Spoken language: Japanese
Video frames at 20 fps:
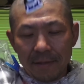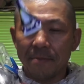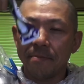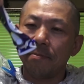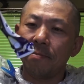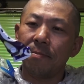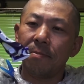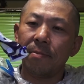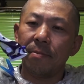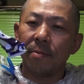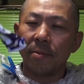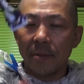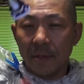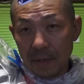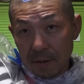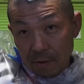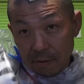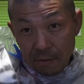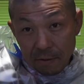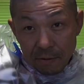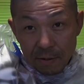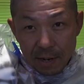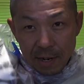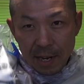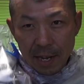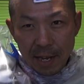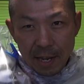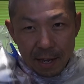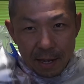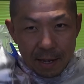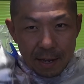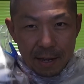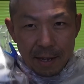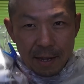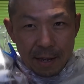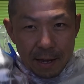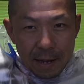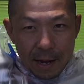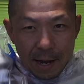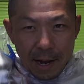うん、本当はね
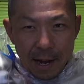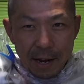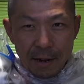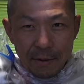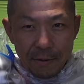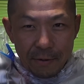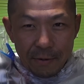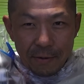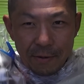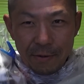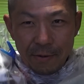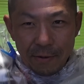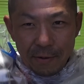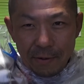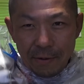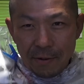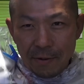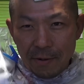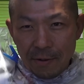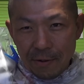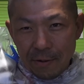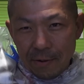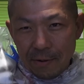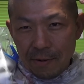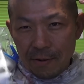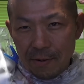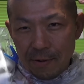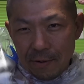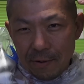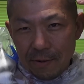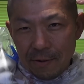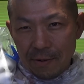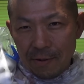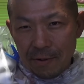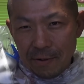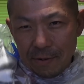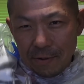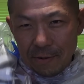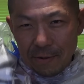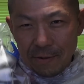あ
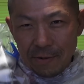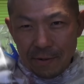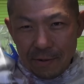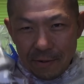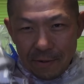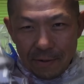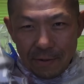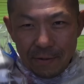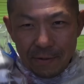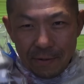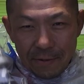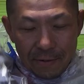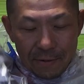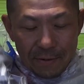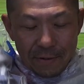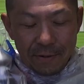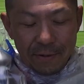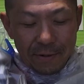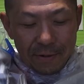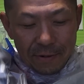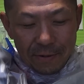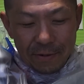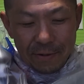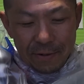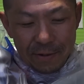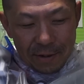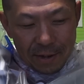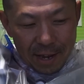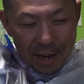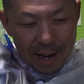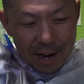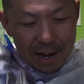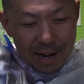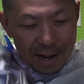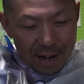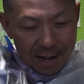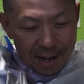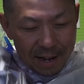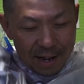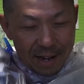のー、こう毛
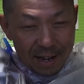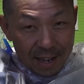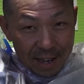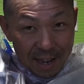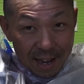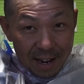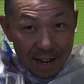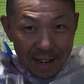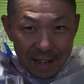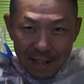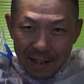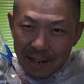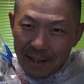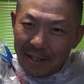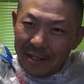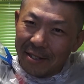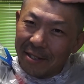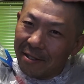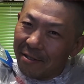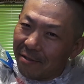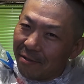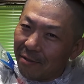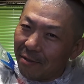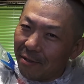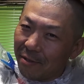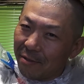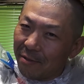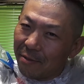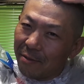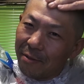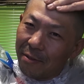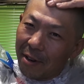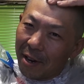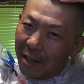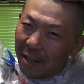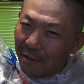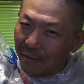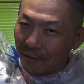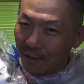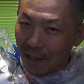穴毛穴っていうかこうこう
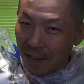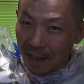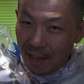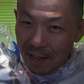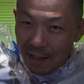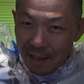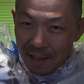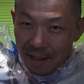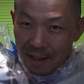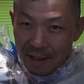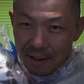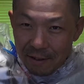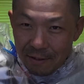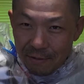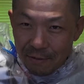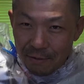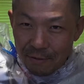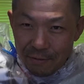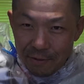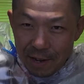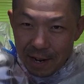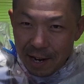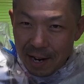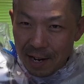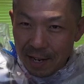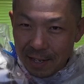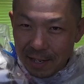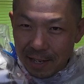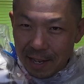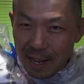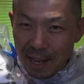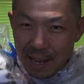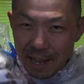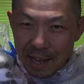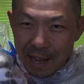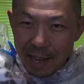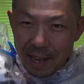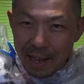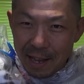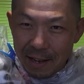肌をねこうふやかし
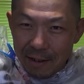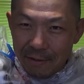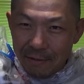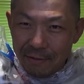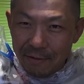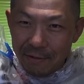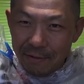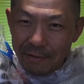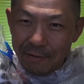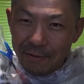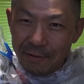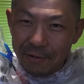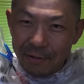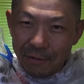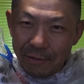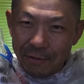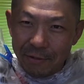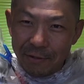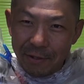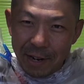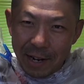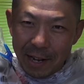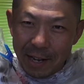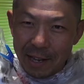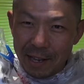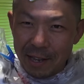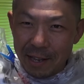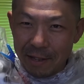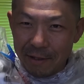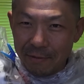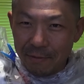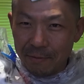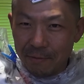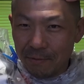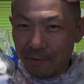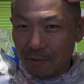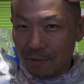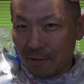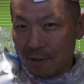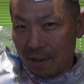てこう剃るのがいいと思う
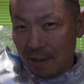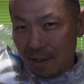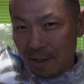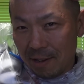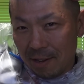んですよね。